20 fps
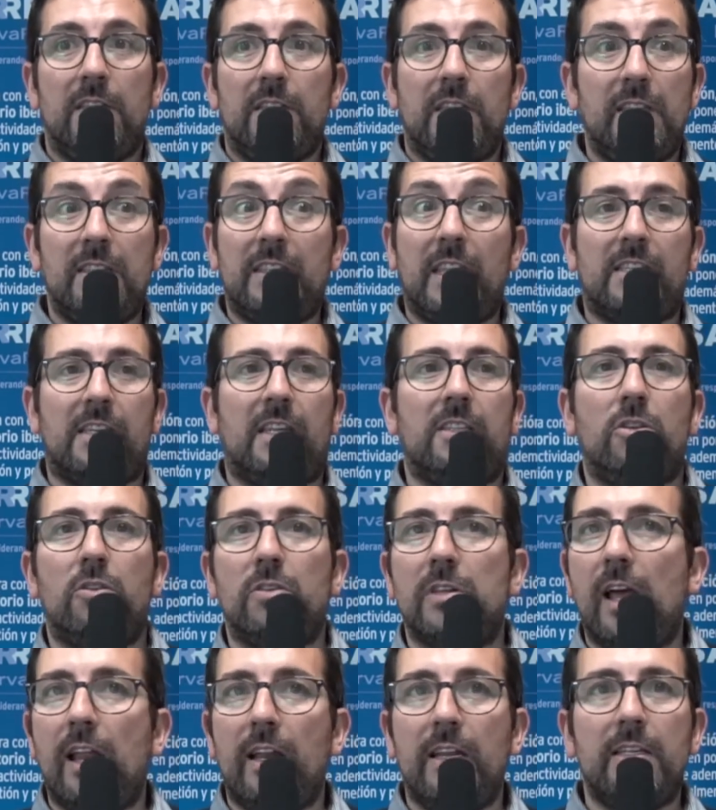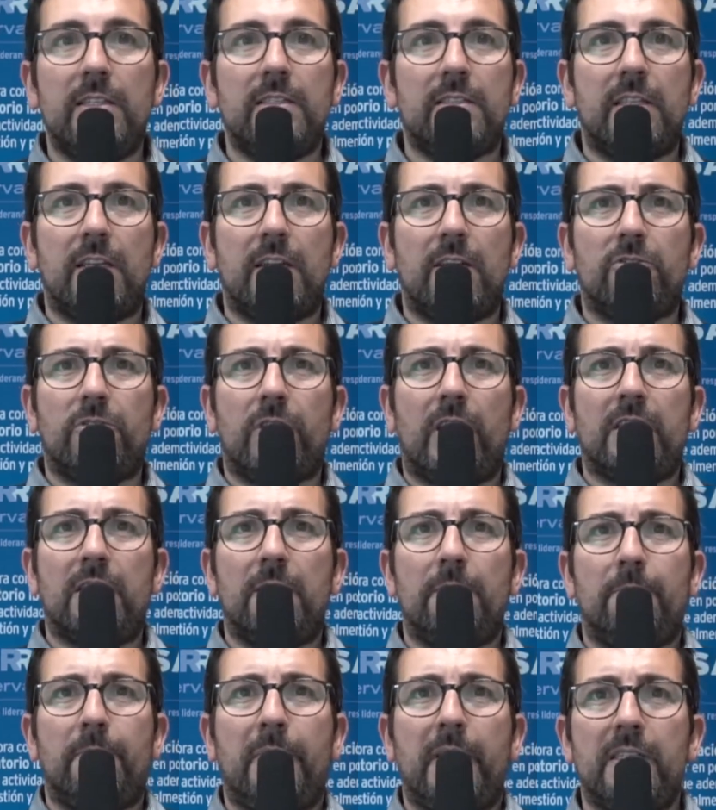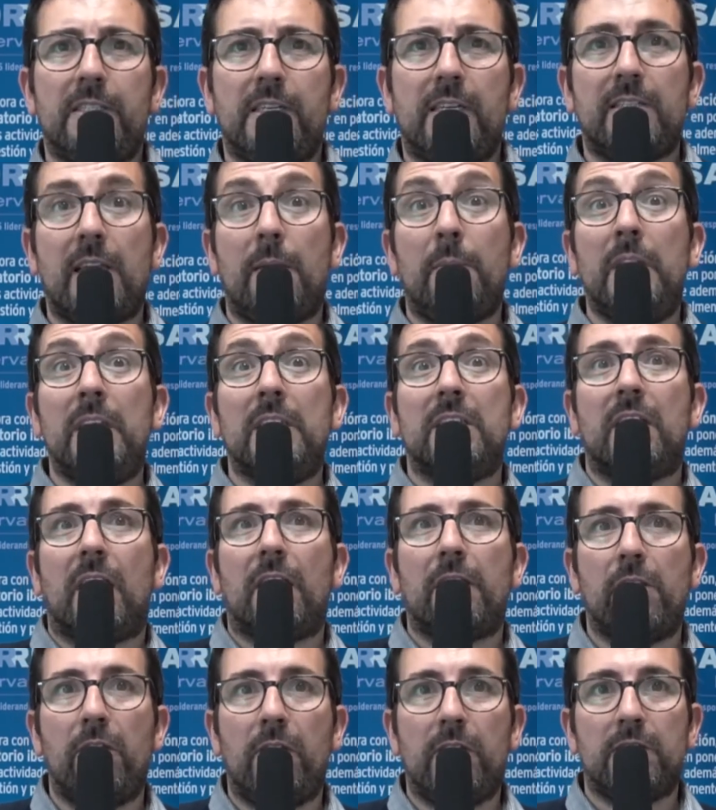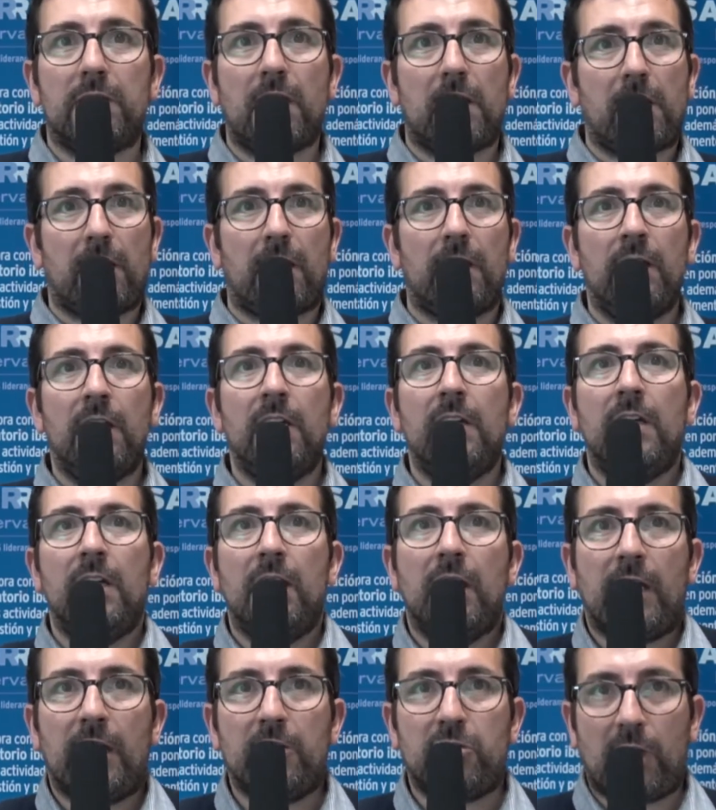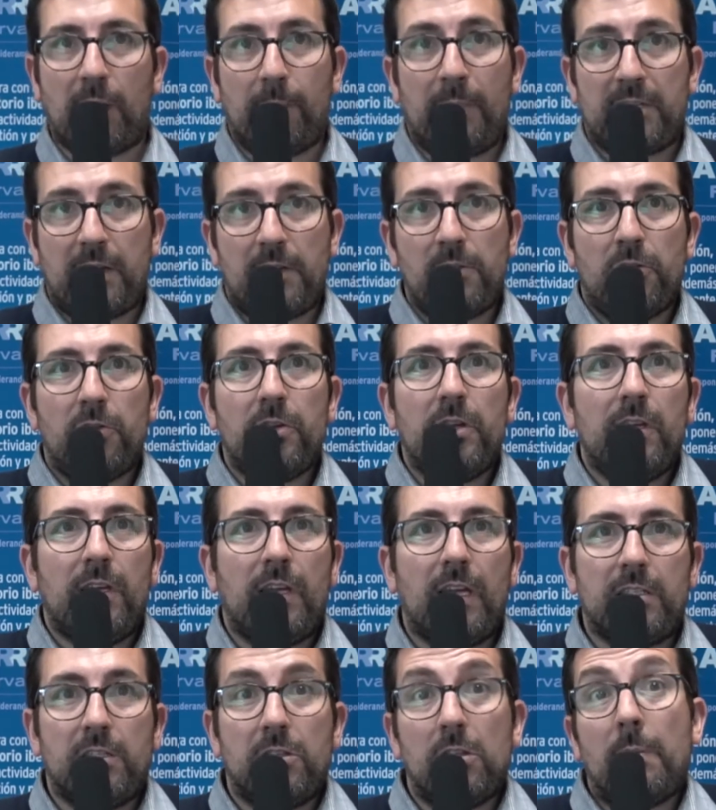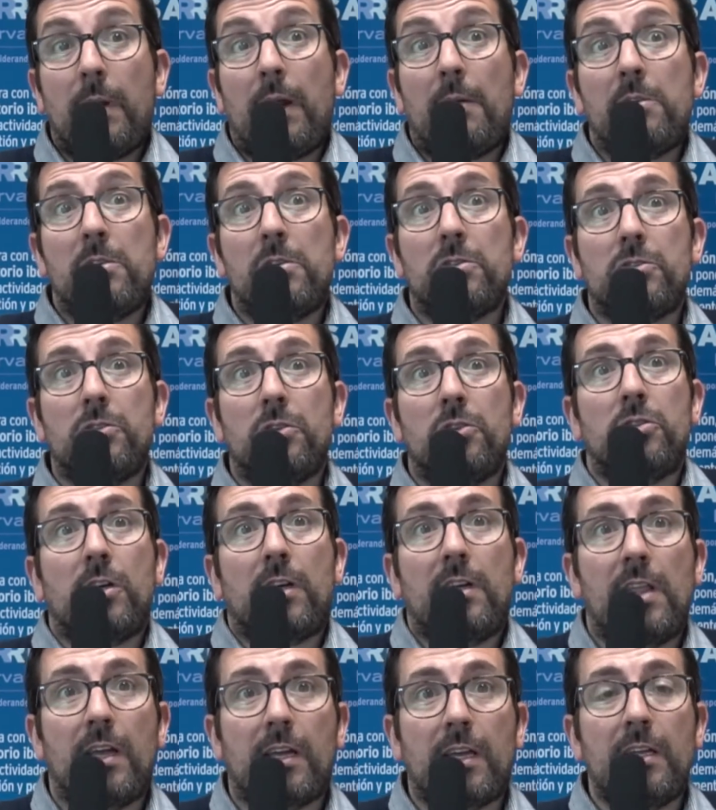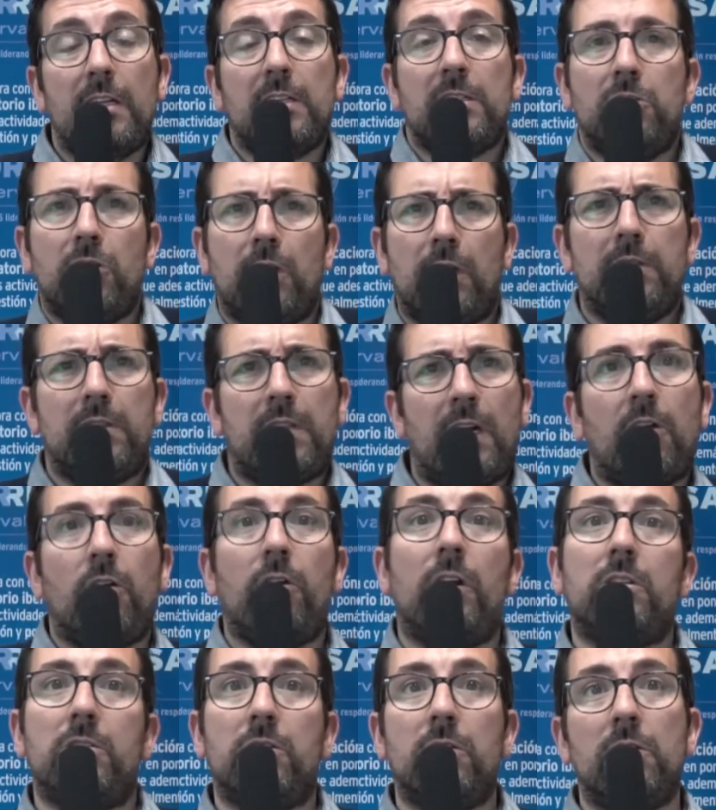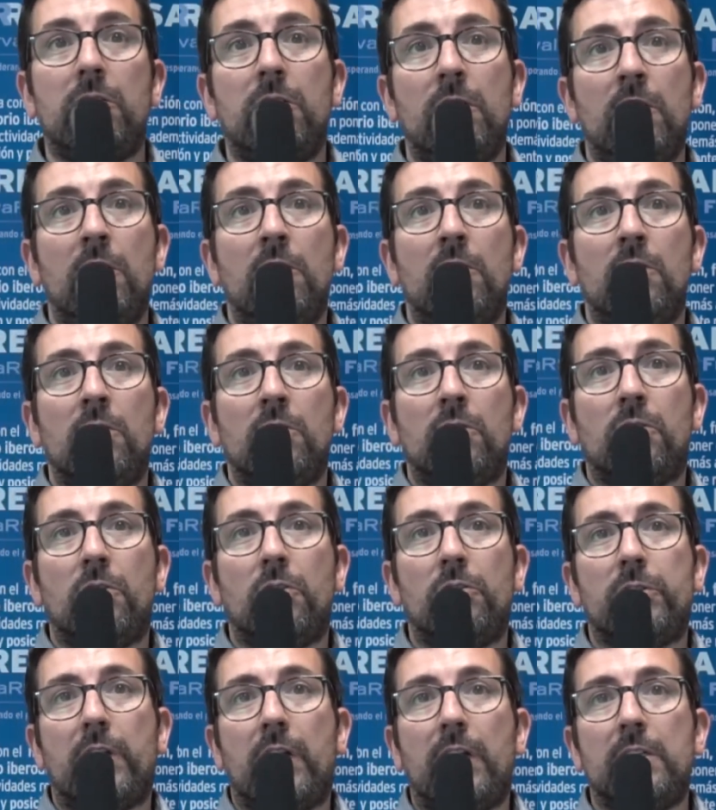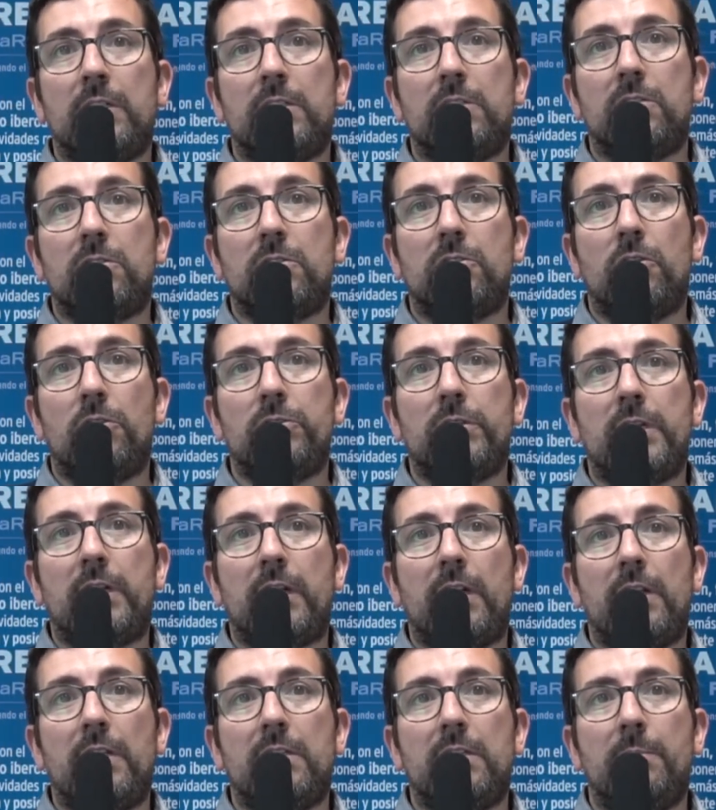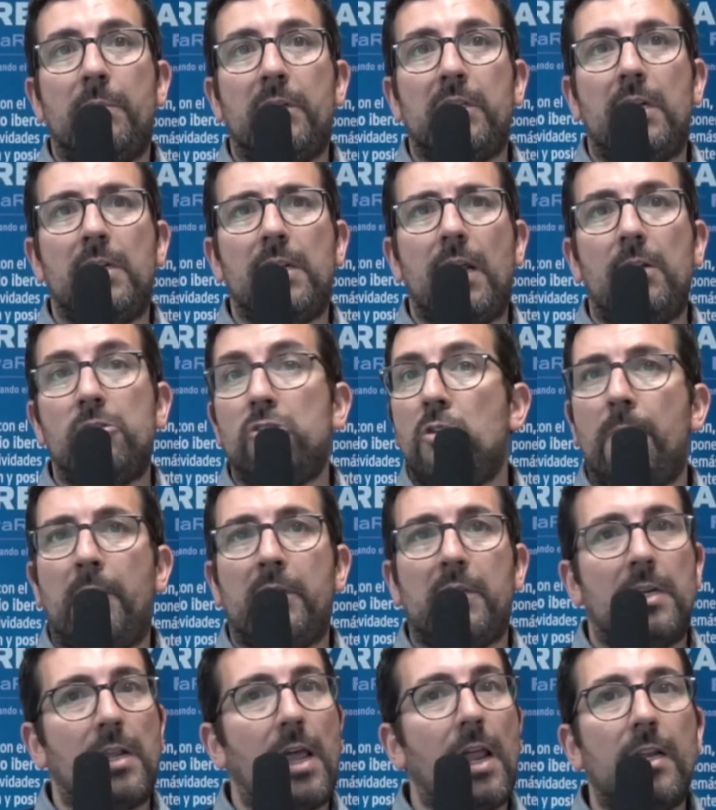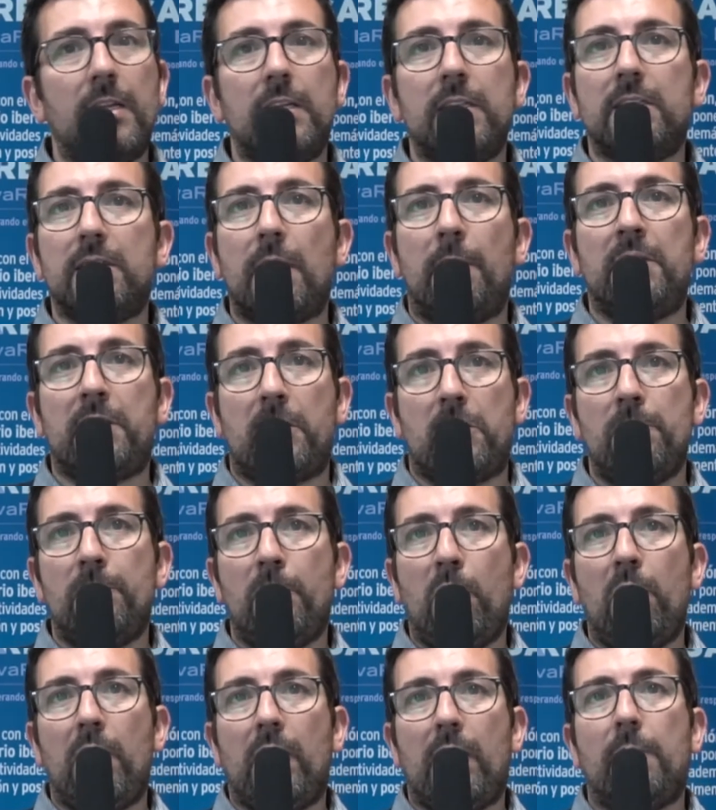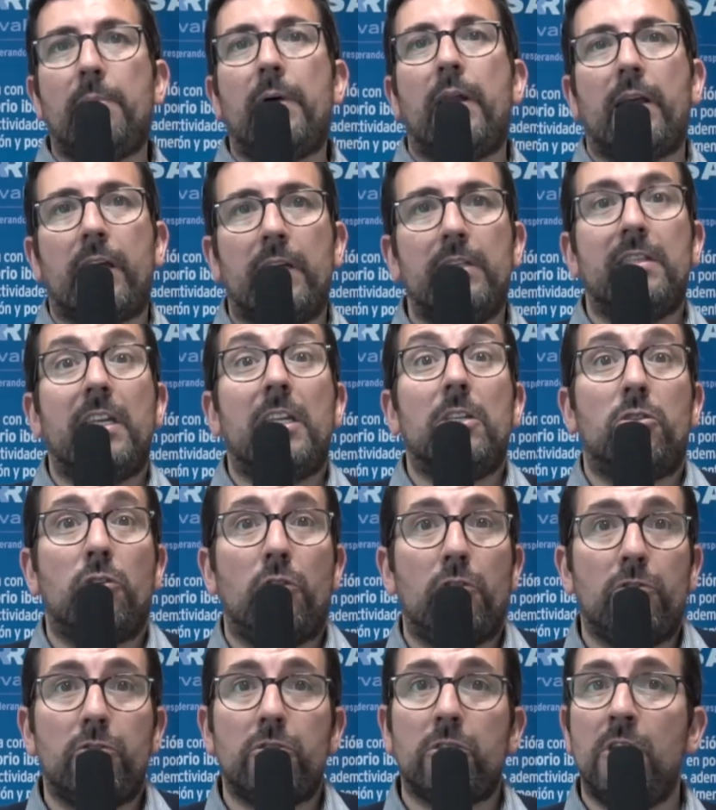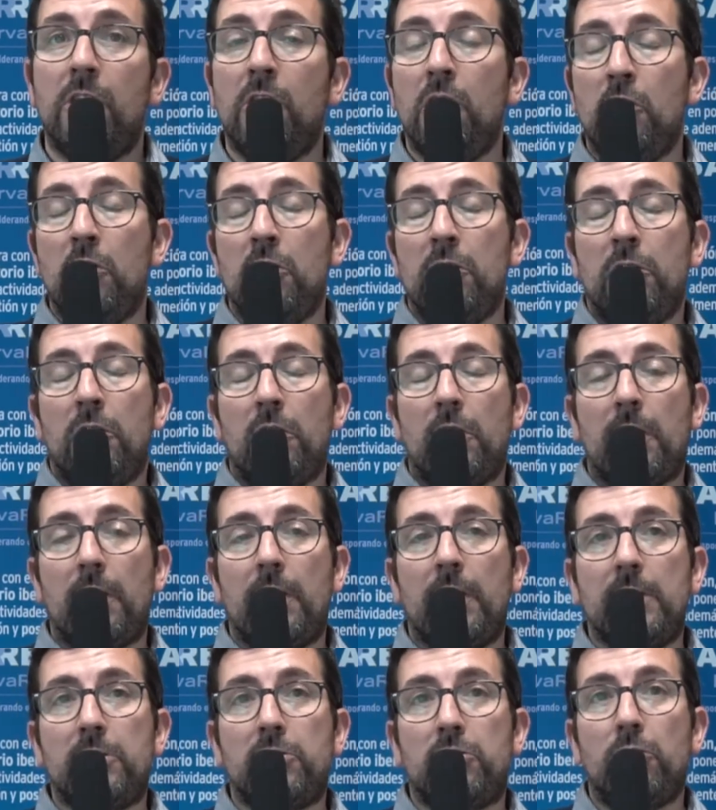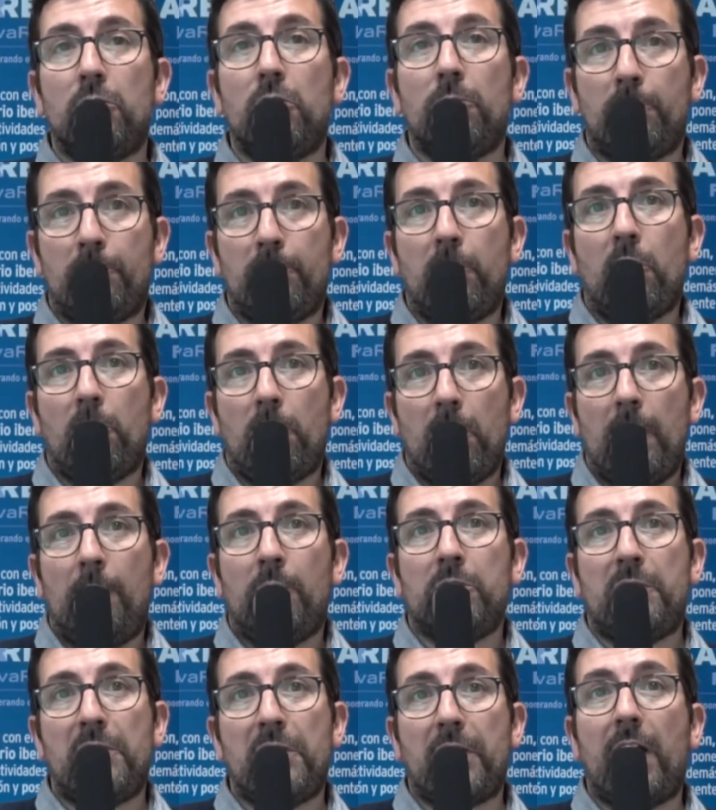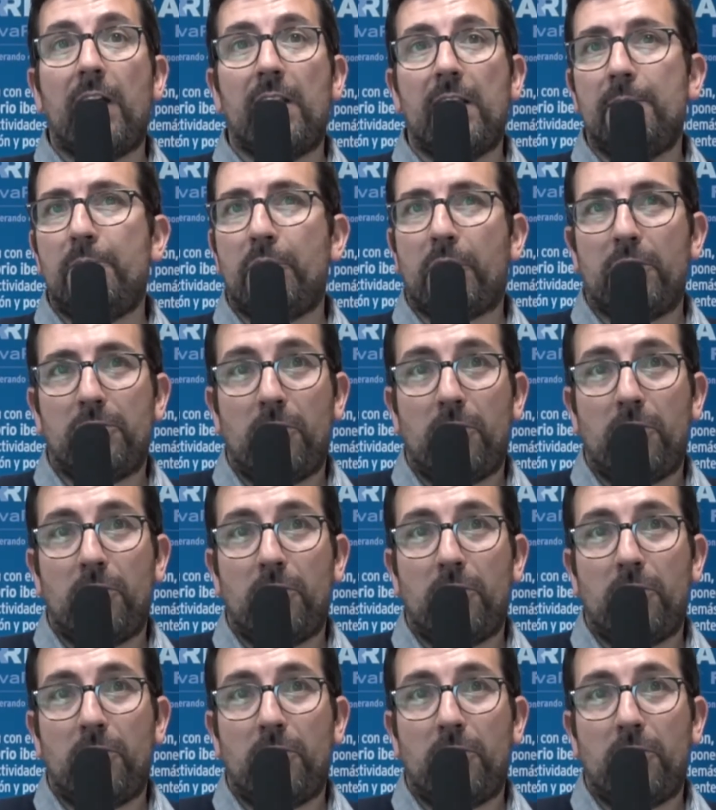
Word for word: intersectoriales, de otras empresas, de administraciones, es decir, que esto que ha pasado hoy, que ha sido maravilloso, no se queda aquí, sino que entre en conexión con otras, con otras redes empresariales, no empresariales, de administración pública, para que entre todos eh, esto lo podamos hacer realidad, porque